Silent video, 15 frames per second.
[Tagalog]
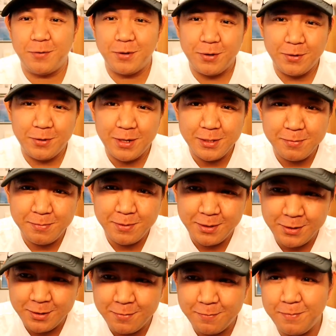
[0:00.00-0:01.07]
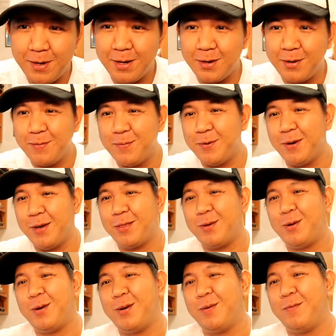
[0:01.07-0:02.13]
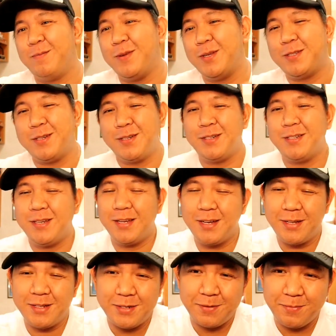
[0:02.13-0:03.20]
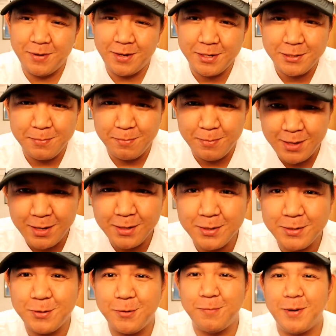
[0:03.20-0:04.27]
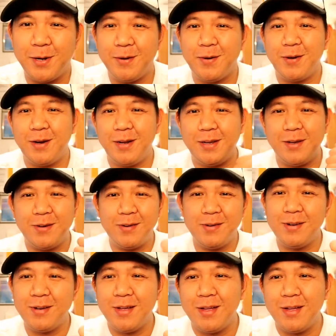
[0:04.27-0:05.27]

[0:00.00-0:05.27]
For today's video, vlog ko po ito, Mr. Sneak PH vlog. So, panoorin nyo.